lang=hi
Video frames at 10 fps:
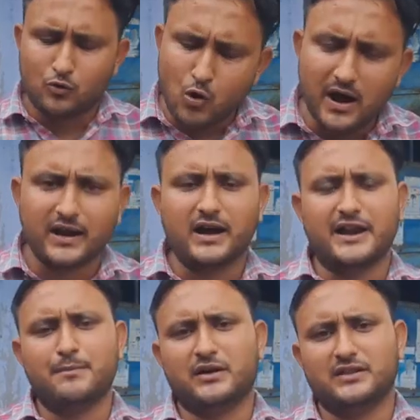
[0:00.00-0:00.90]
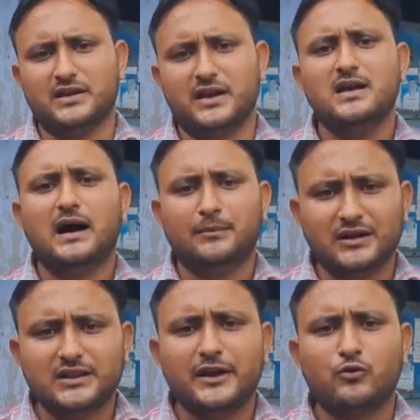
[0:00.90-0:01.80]
गुहार लगानी पड़ती है आप
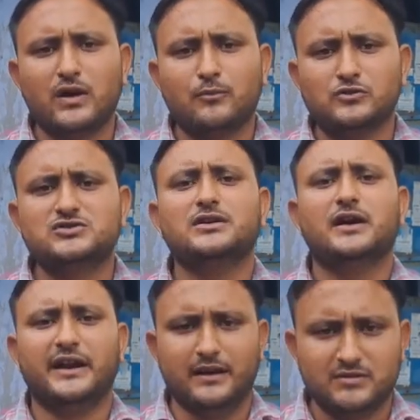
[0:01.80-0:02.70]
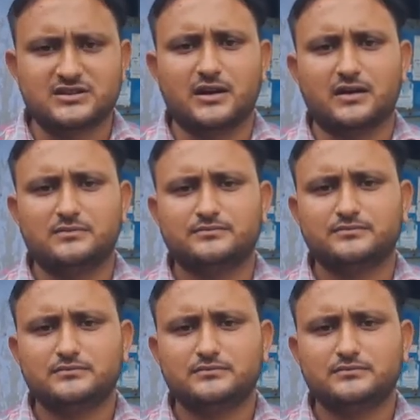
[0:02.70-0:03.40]
देखते रहें गोंडा पोस्ट नमस्कार